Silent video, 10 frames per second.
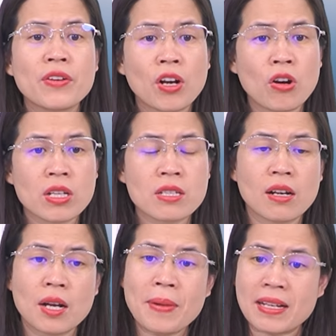với con
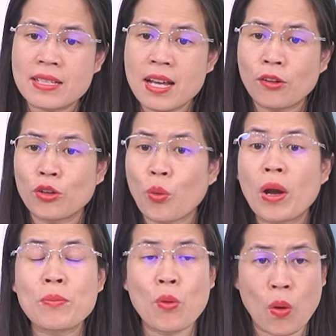sợ các bạn chê con
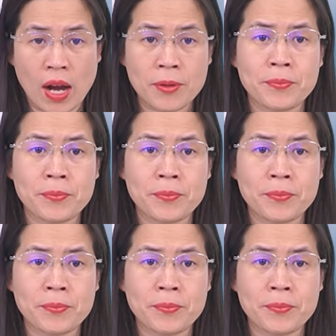quê mùa